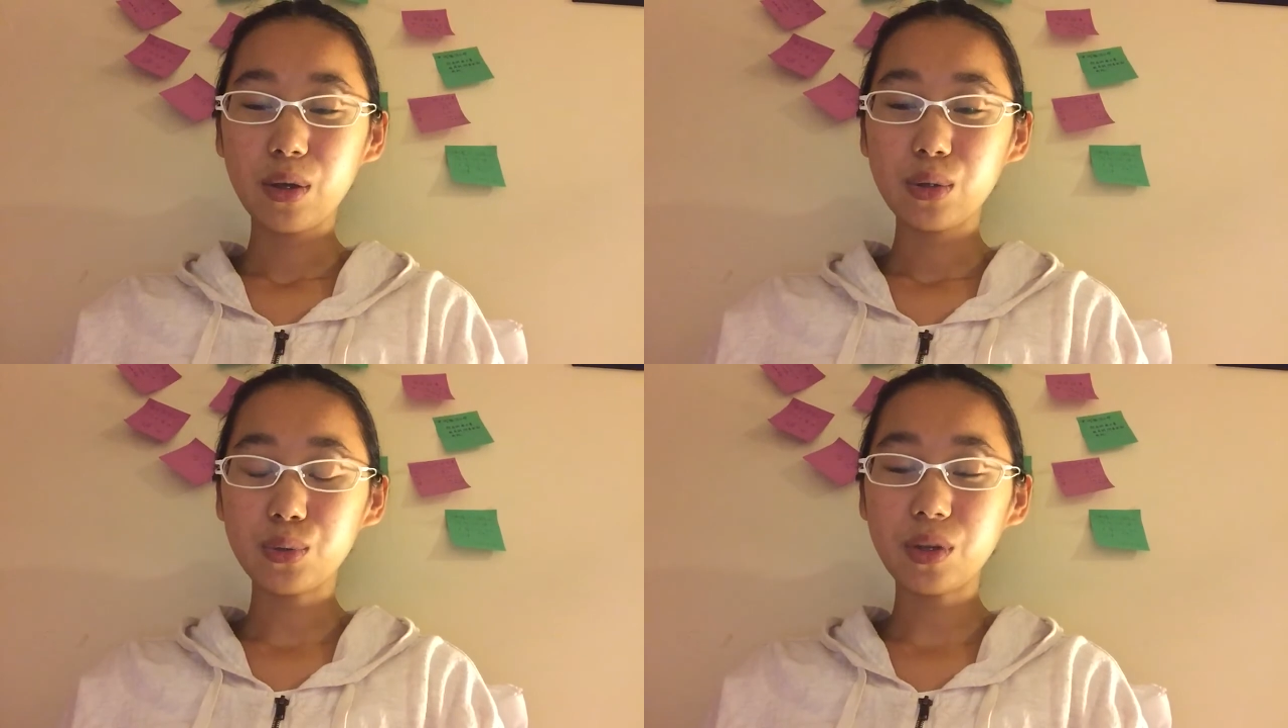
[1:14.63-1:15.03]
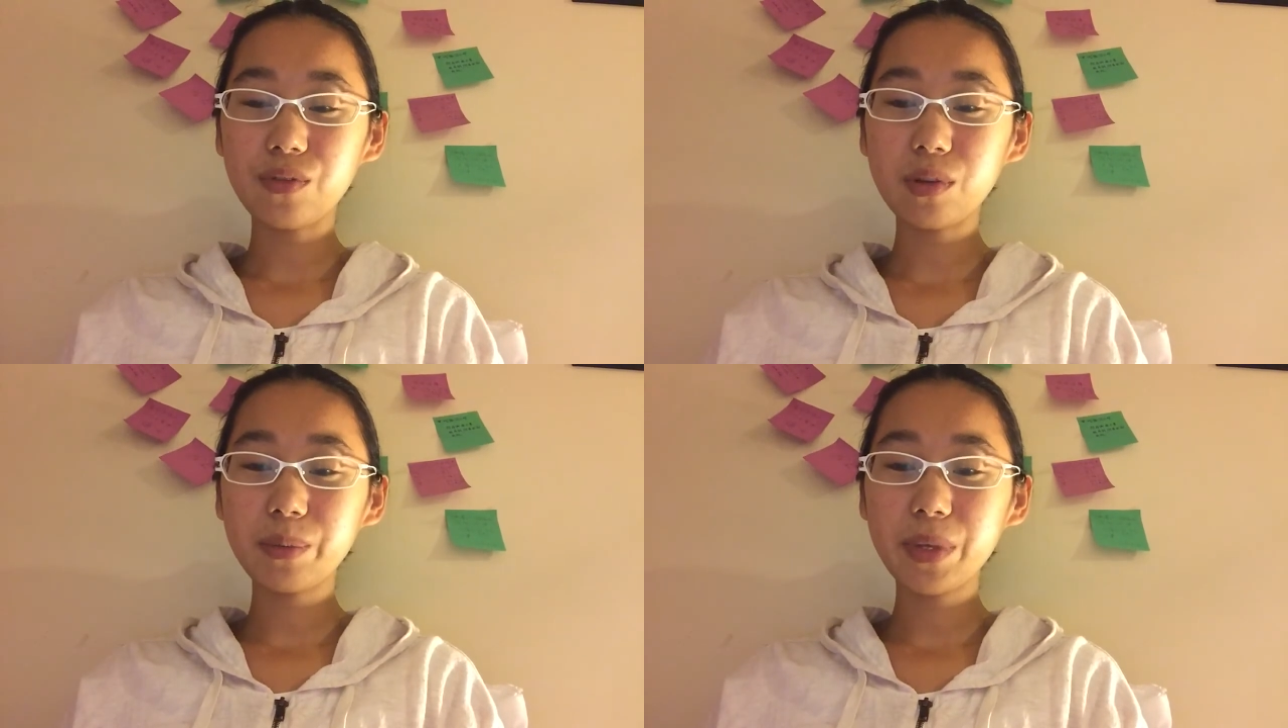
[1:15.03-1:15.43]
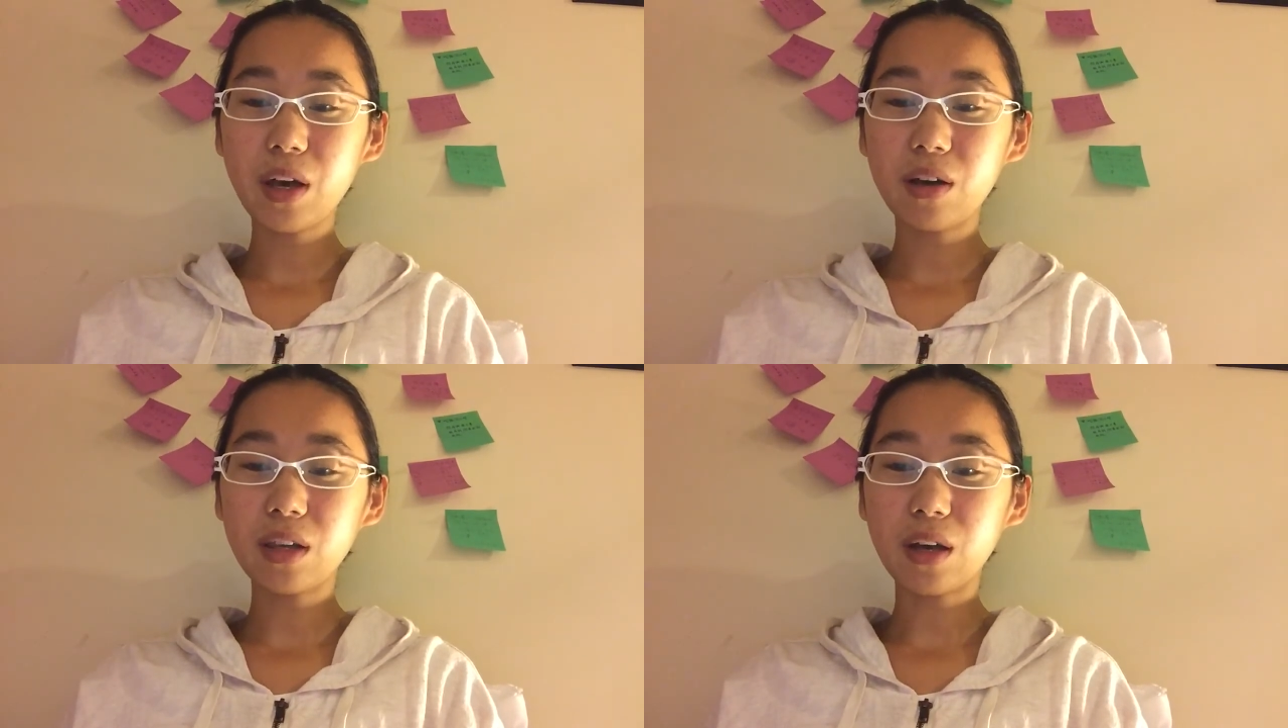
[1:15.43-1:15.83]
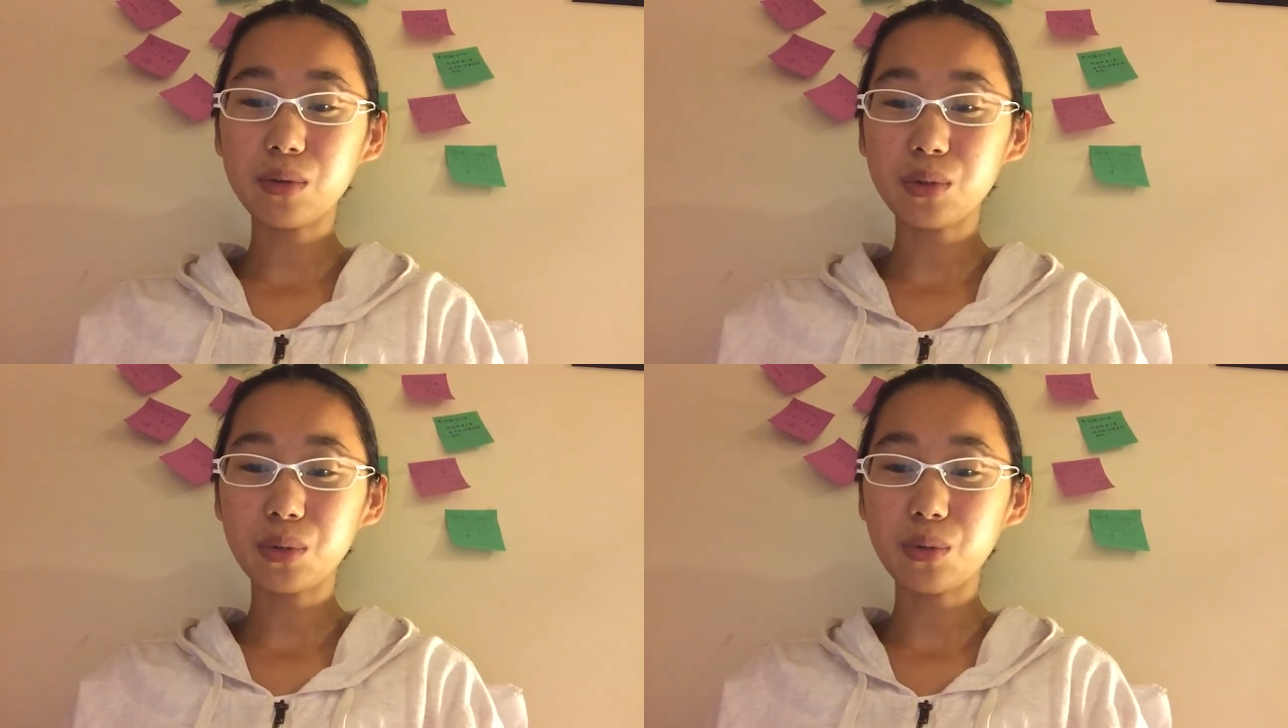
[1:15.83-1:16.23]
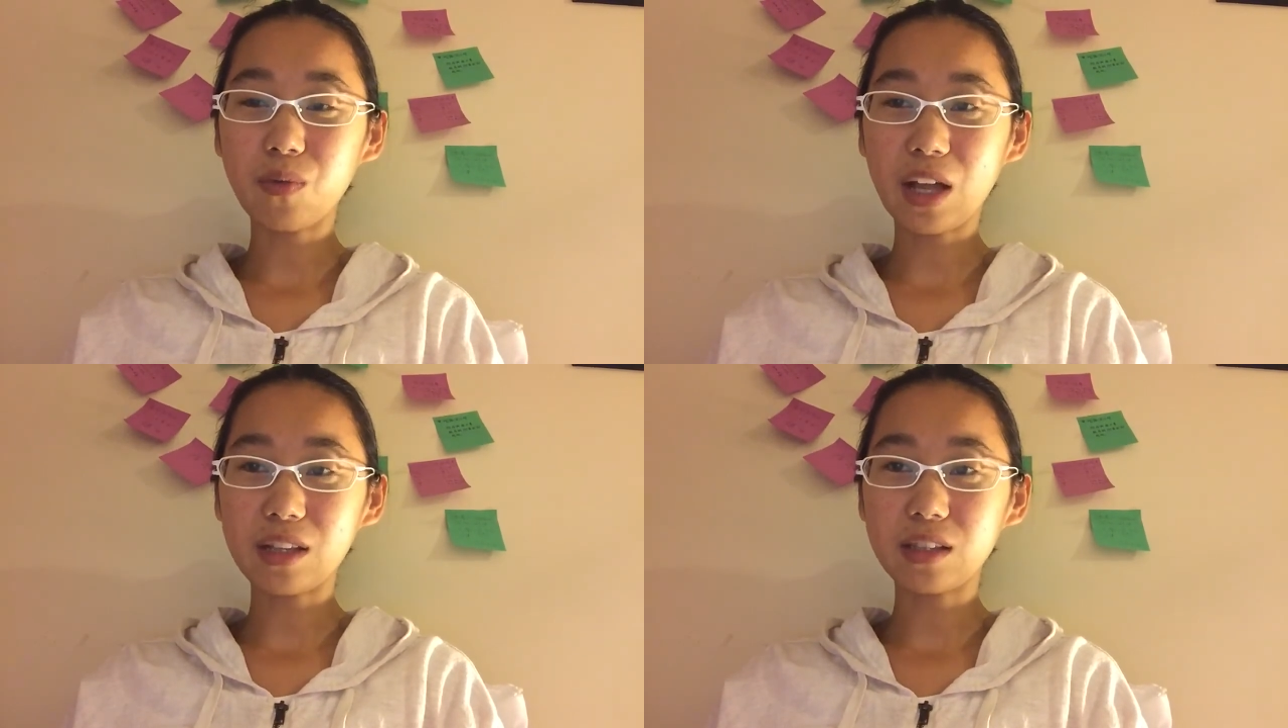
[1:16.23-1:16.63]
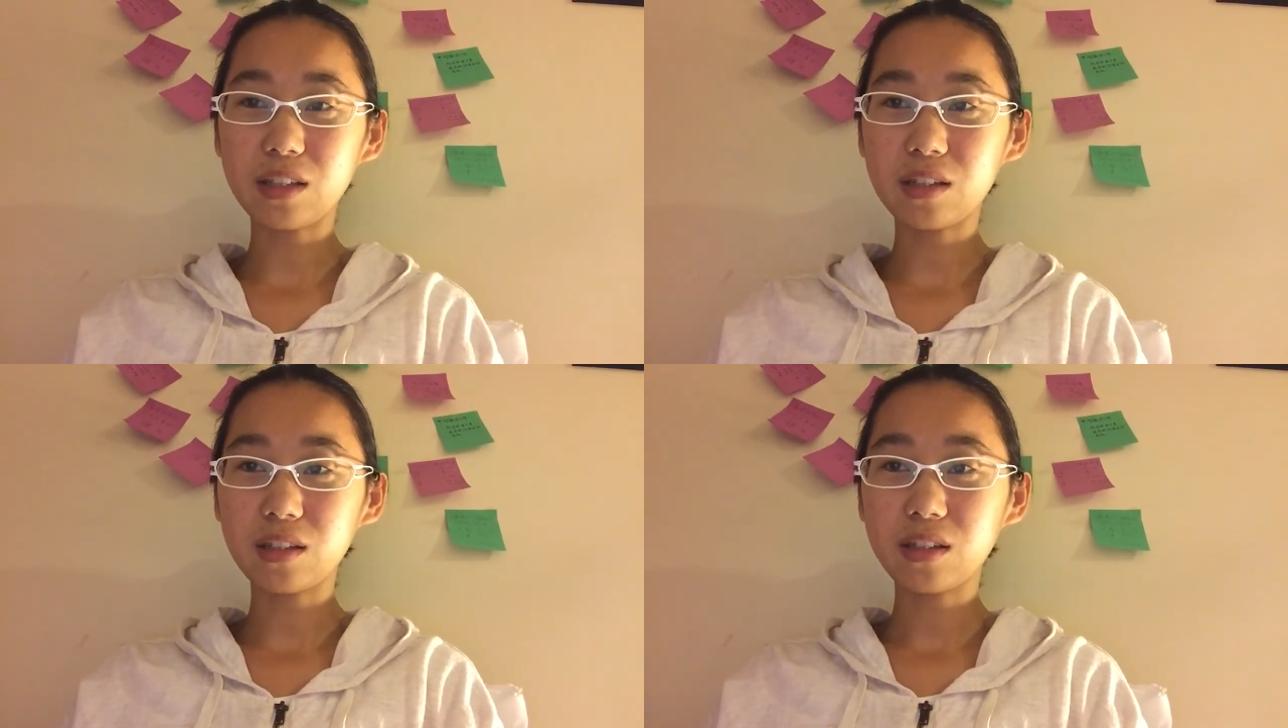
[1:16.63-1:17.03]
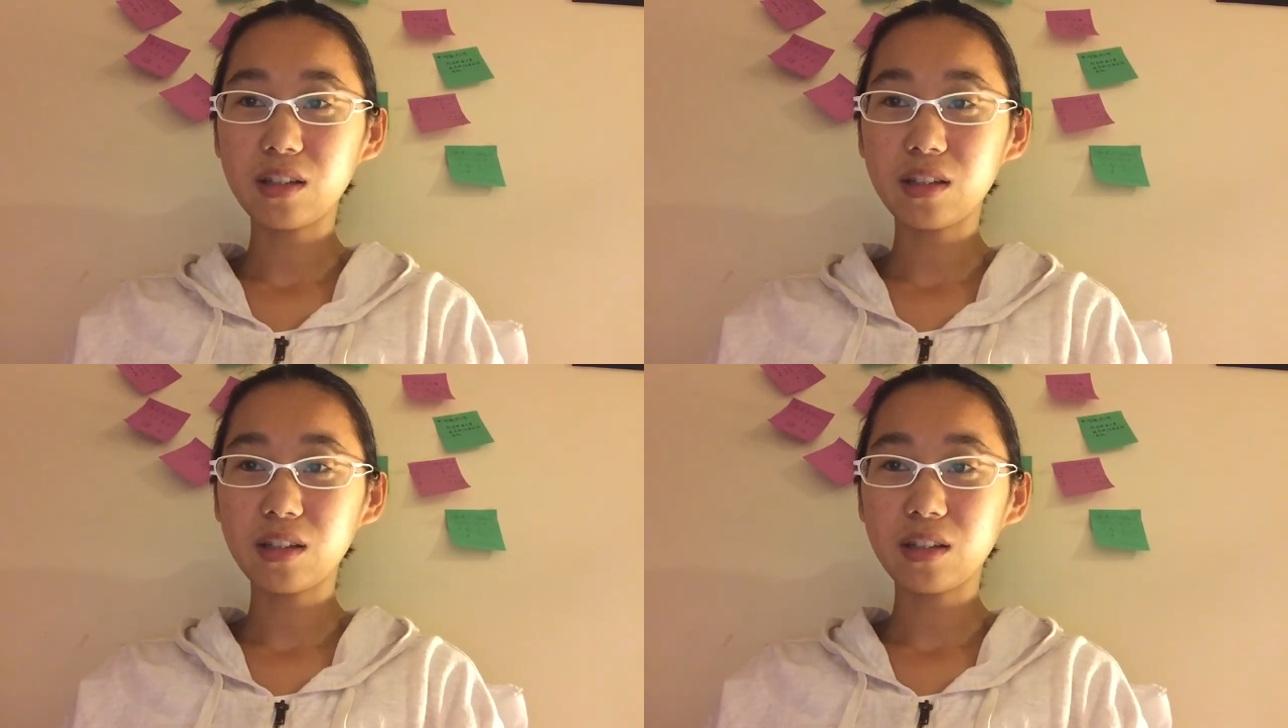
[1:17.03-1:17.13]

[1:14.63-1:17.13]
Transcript: 随风飘摇就完了，